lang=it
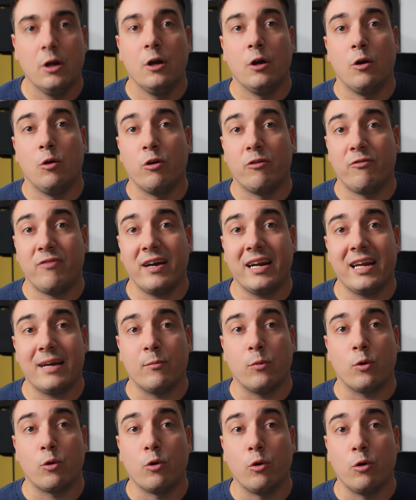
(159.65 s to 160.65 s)
lo
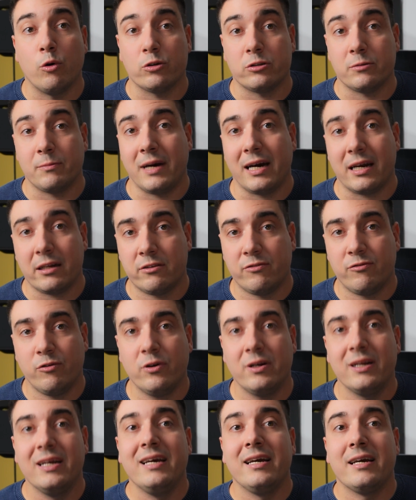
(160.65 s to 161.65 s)
faremo con lo smartphone